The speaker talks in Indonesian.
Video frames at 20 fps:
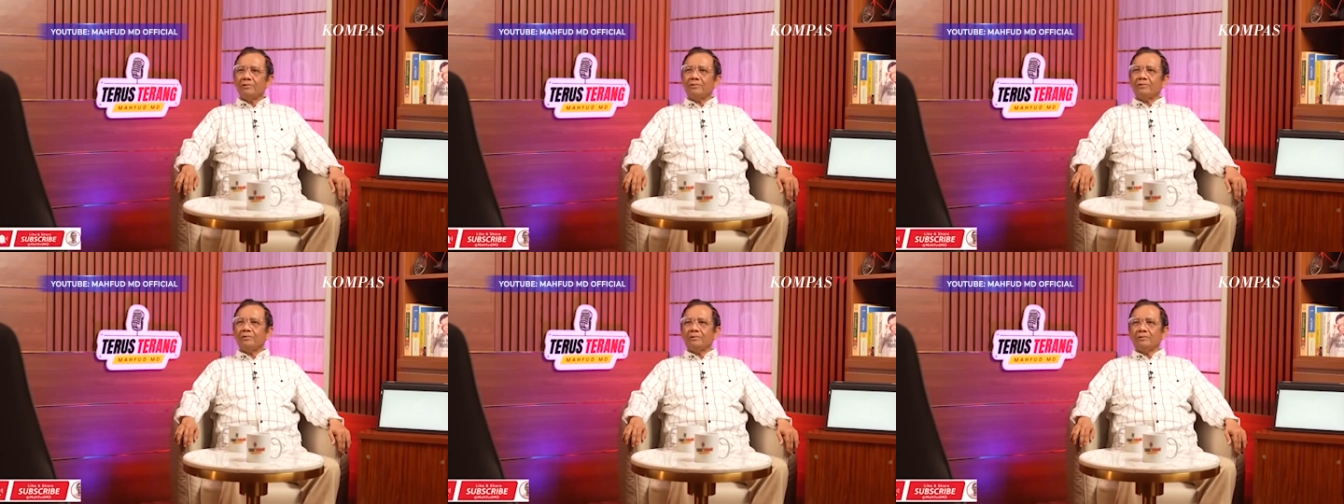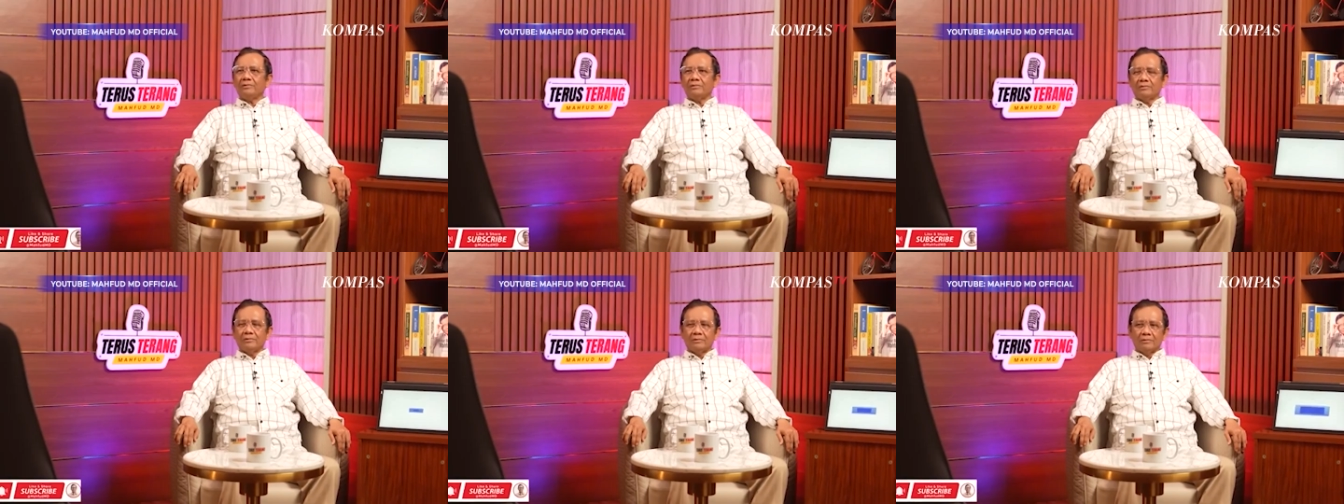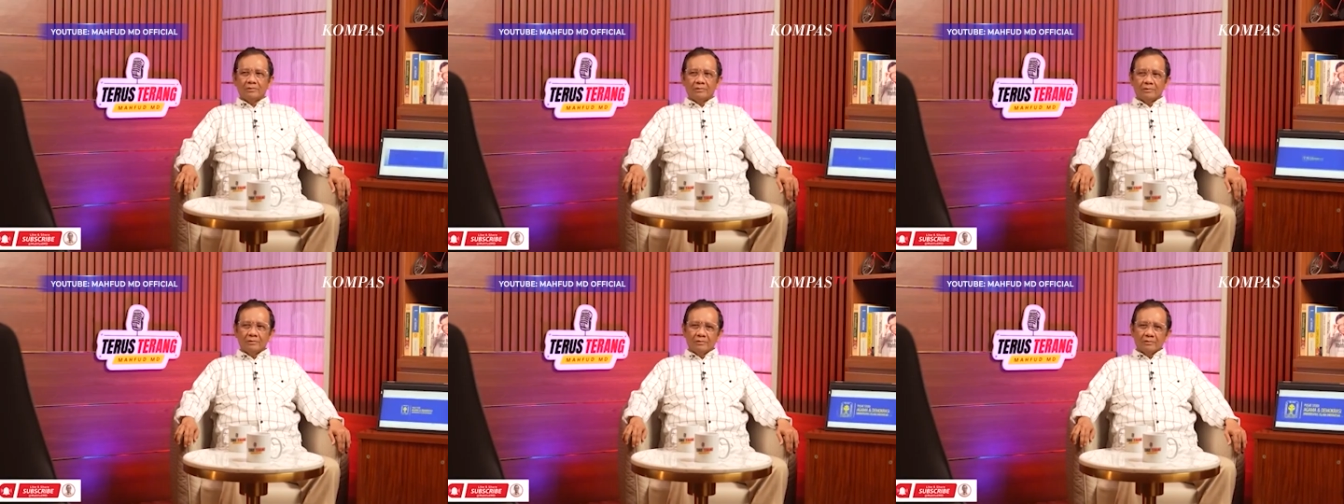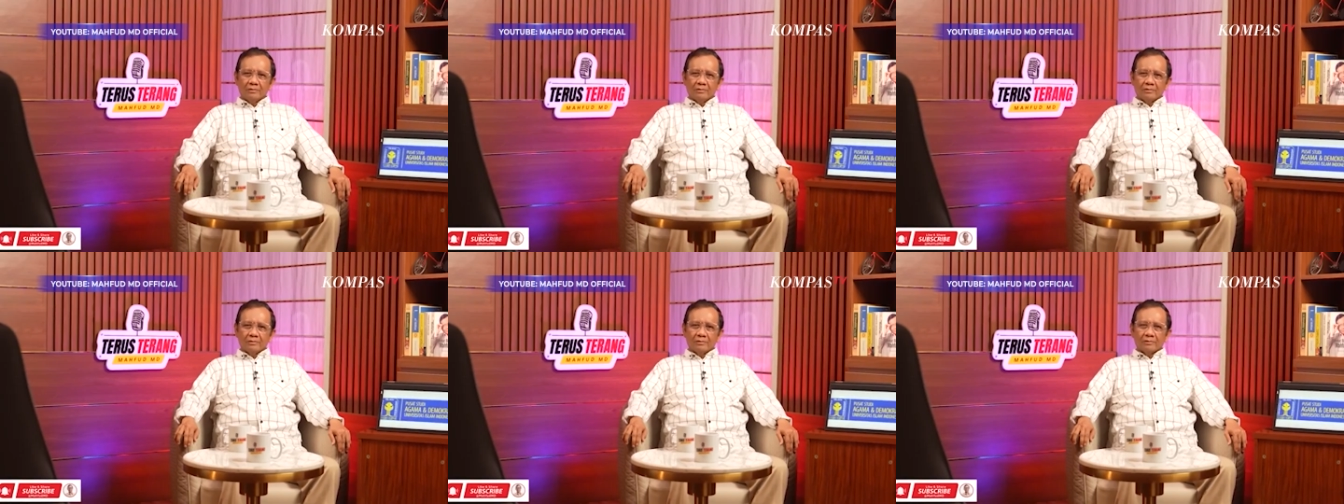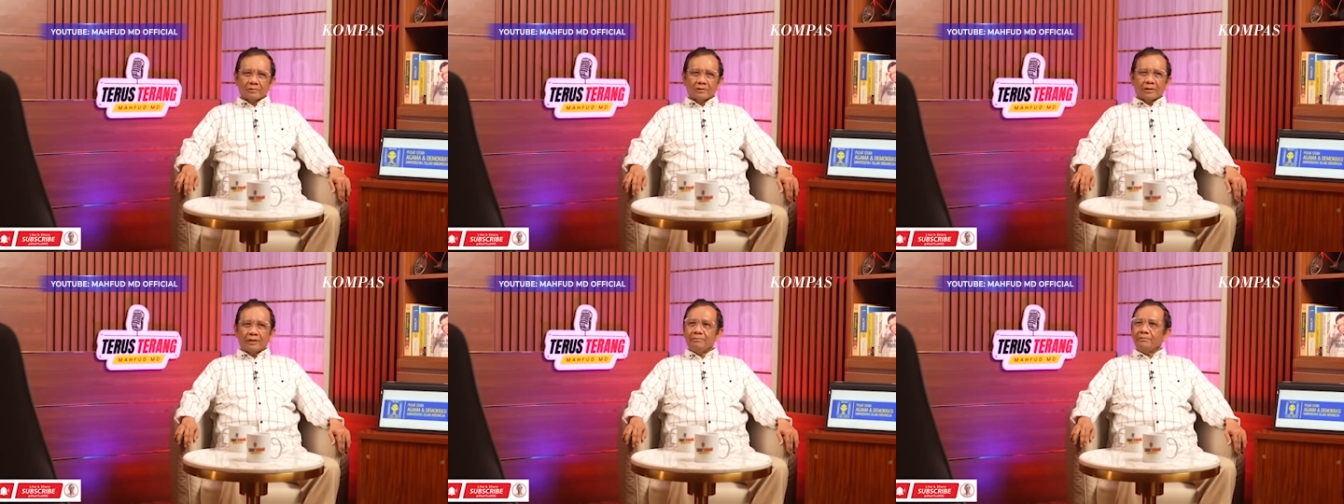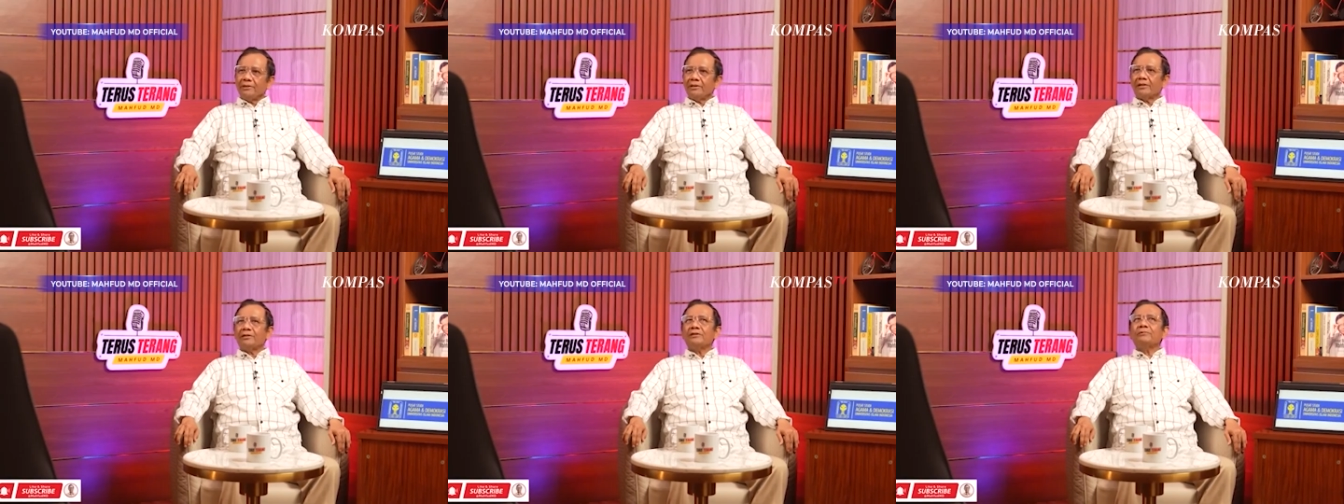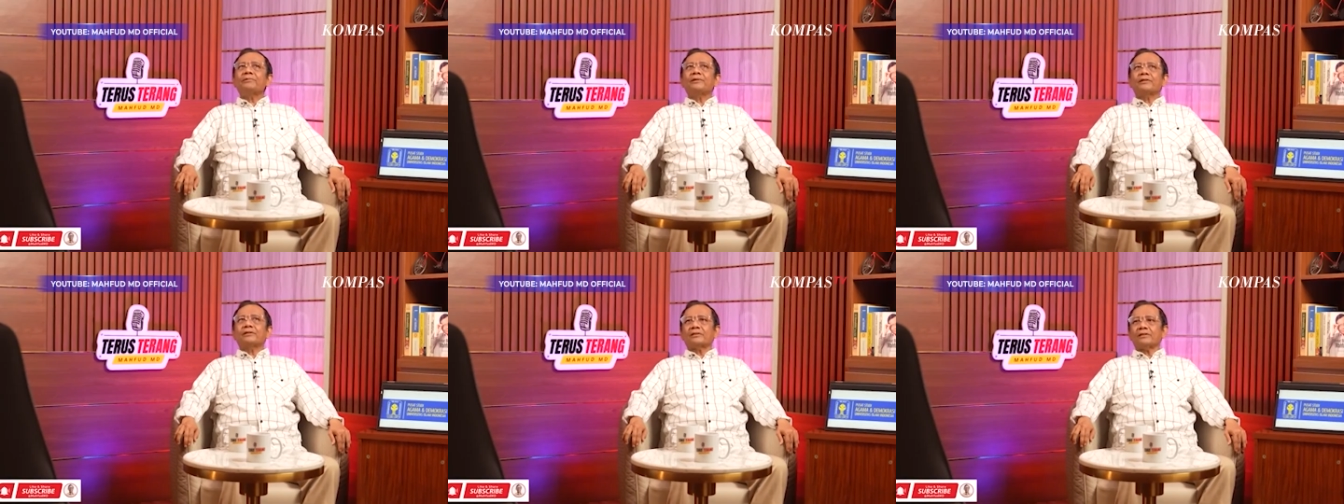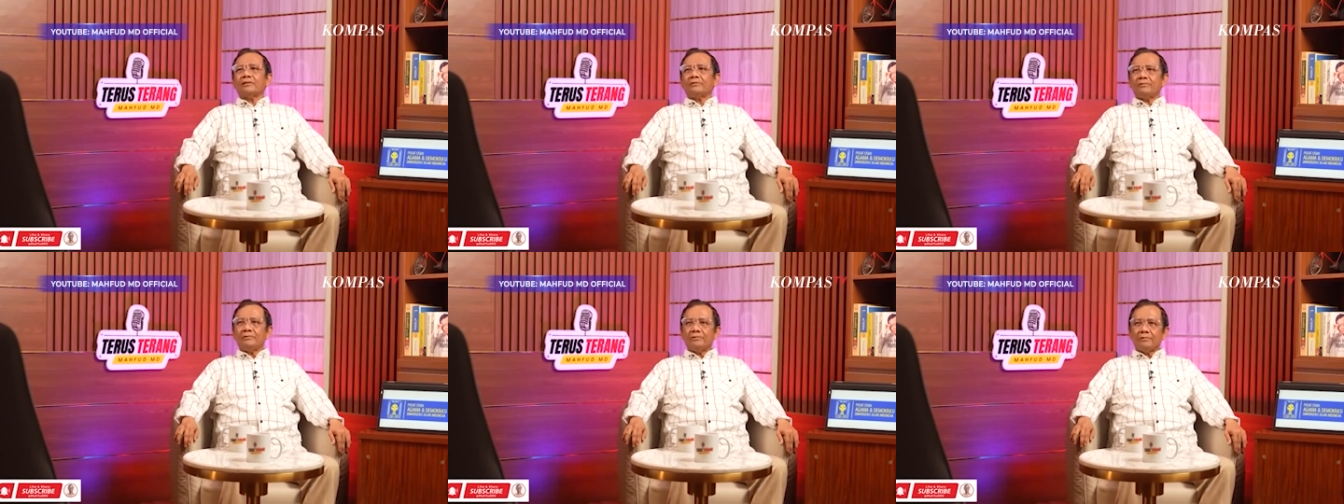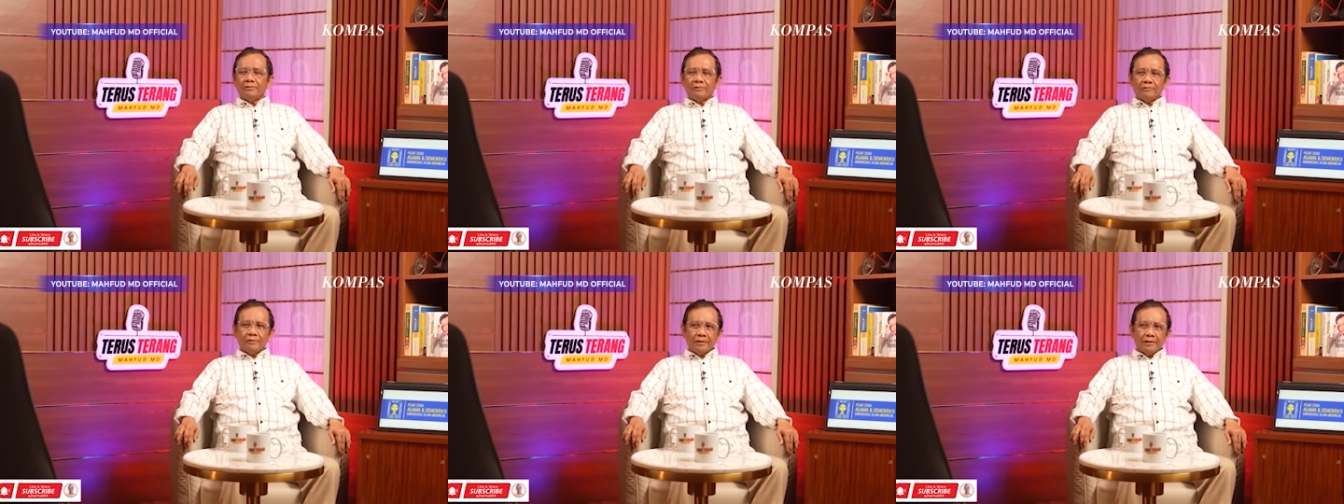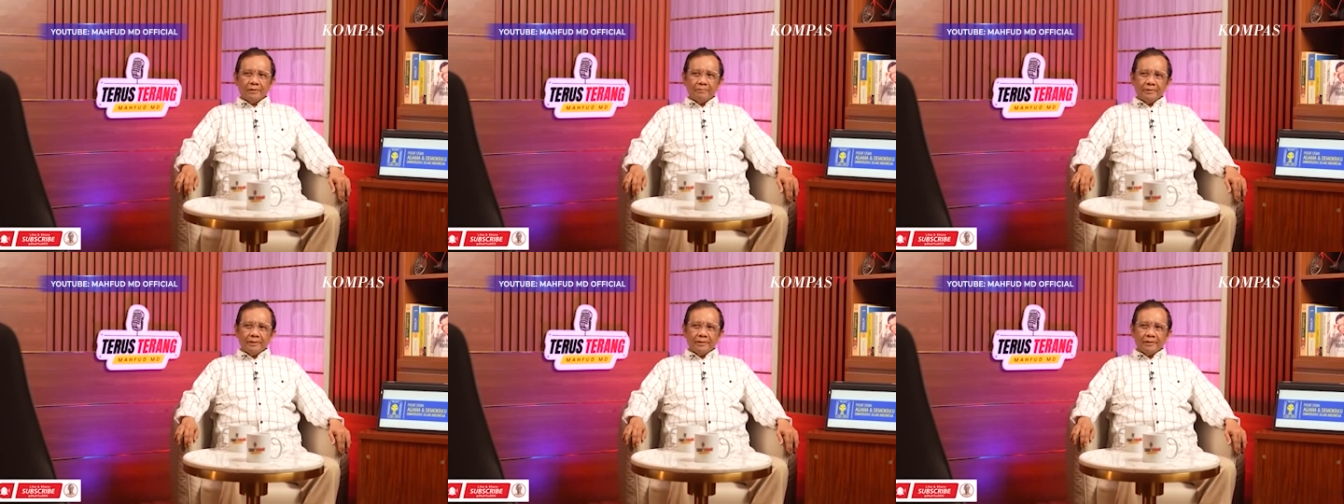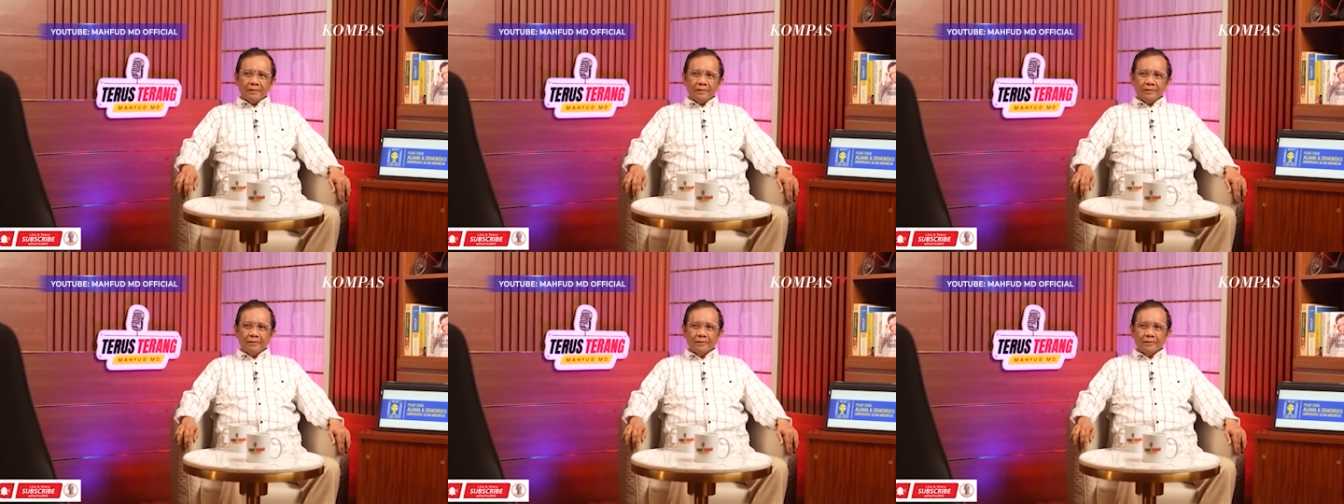dulu saya minta diperiksa tuh dulu oleh KPK